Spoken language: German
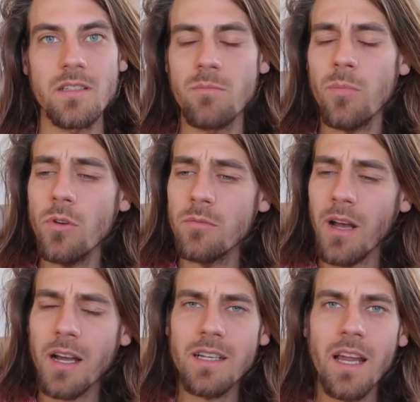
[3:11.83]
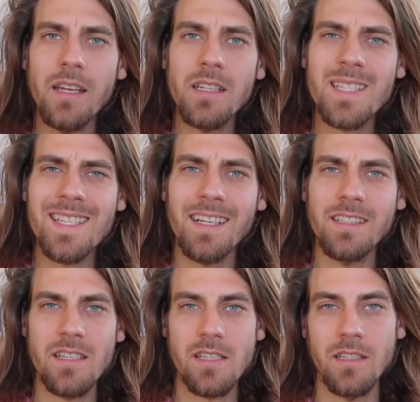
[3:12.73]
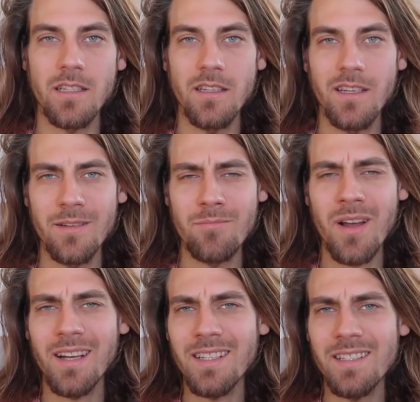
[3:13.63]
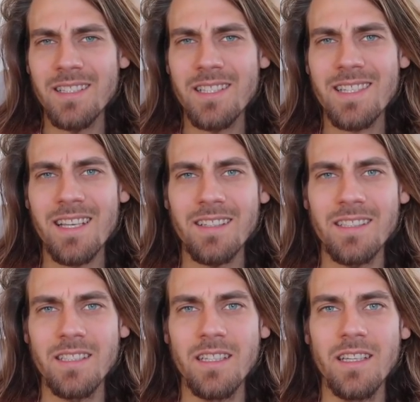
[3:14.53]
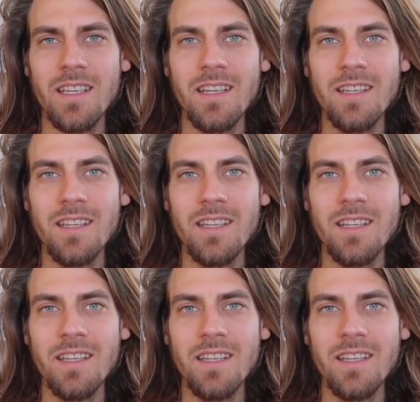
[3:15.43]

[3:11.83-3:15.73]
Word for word: Es mögen ein paar kleine Zacken sein, ein paar kleine Zacke, die,